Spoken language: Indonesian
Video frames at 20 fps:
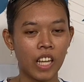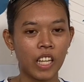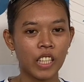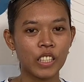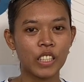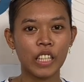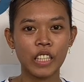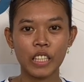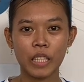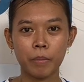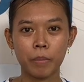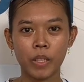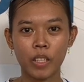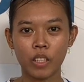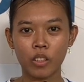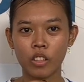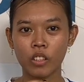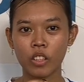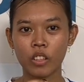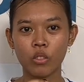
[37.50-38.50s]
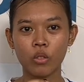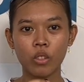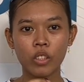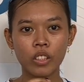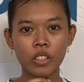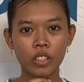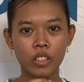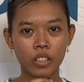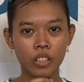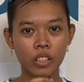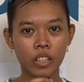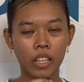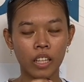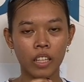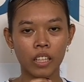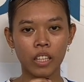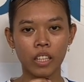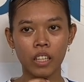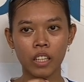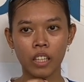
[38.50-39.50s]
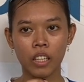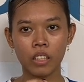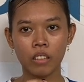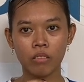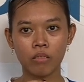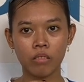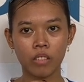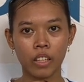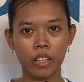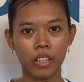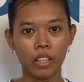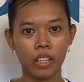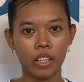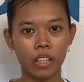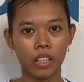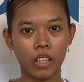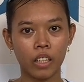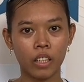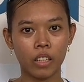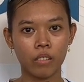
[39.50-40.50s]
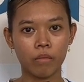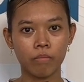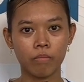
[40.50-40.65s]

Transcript: jadi bikin noting tulis sih karena kan kayak